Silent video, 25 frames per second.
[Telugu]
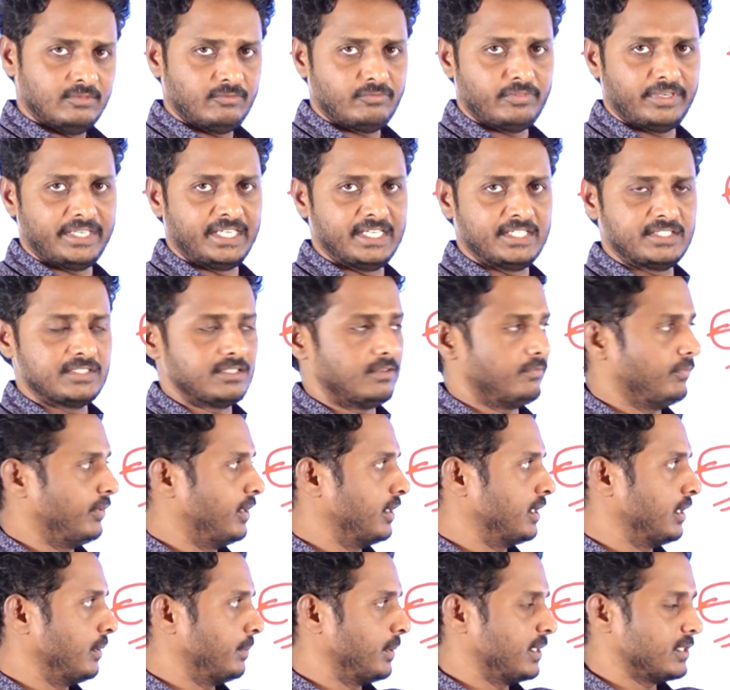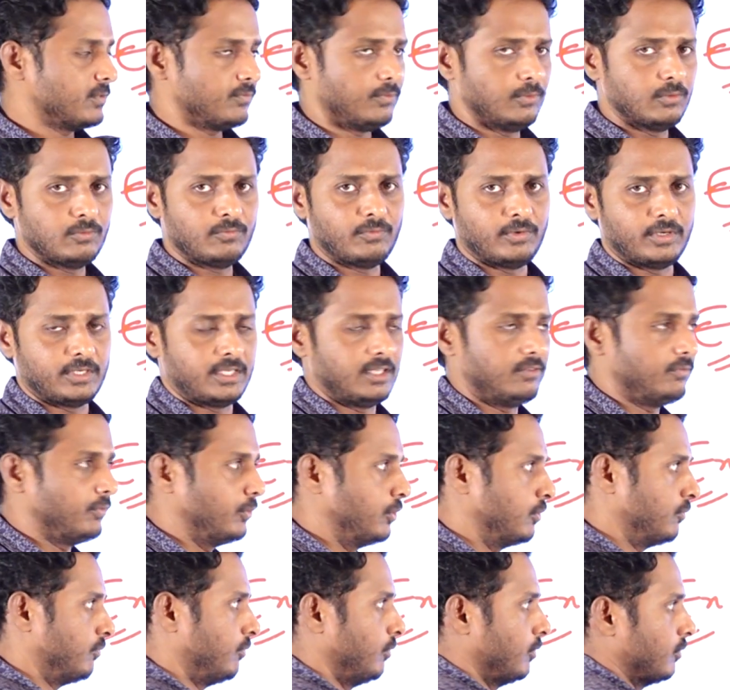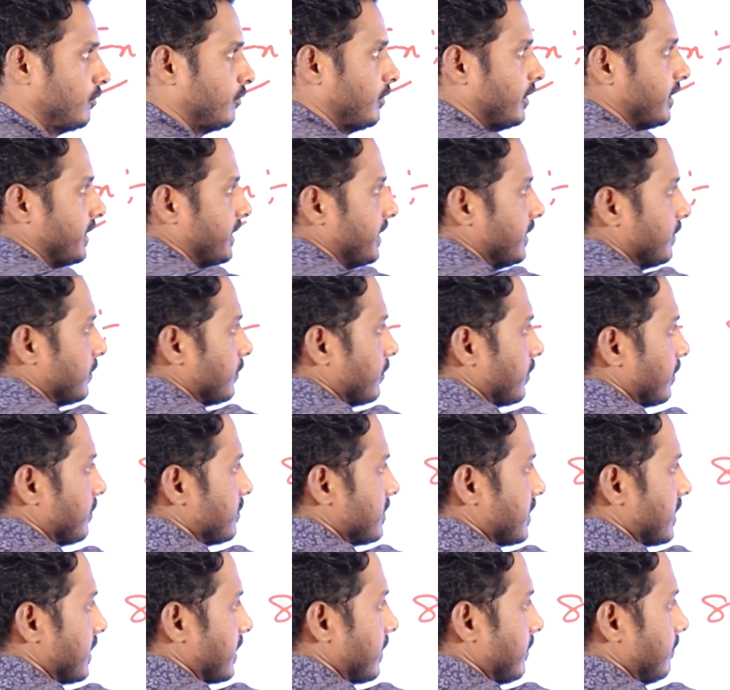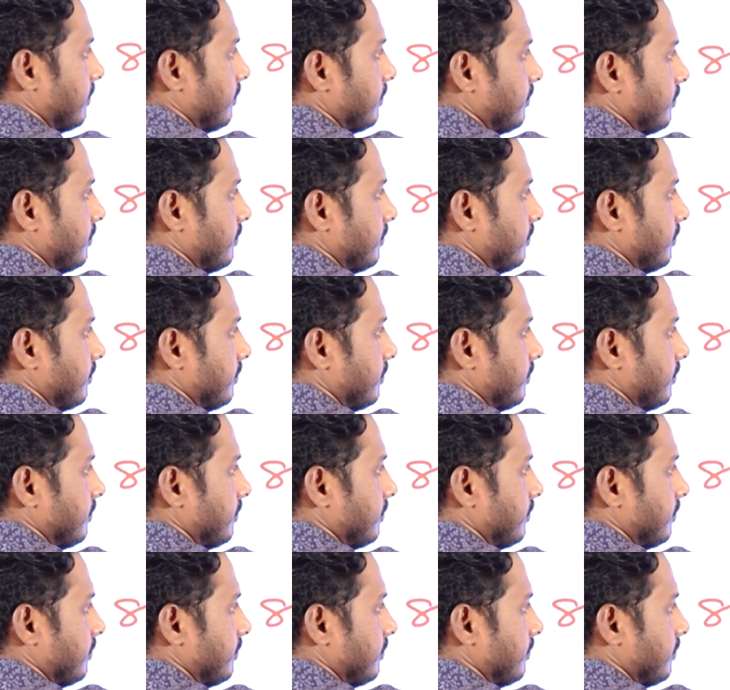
ఫైవ్ ఎయిట్ జా ఫార్టీ ప్లస్ ఫోర్ ఫార్టీ ఫోర్ ఫోర్ ఫార్టీ అంటుంటాం జనరల్